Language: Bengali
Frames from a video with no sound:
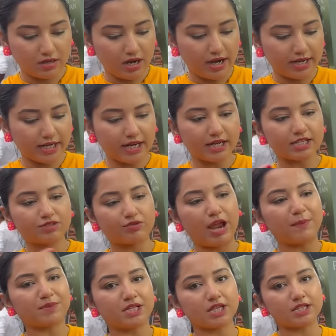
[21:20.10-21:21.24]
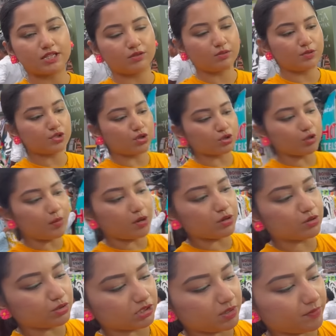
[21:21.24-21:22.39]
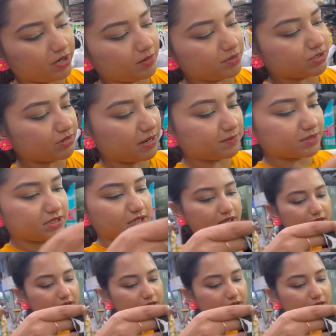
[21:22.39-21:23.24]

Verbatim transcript: আর এখানে স্ট্র্যাপস আছে তুমি ছোটো বড়ো করতে পারবে স্ট্র্যাপস দিয়ে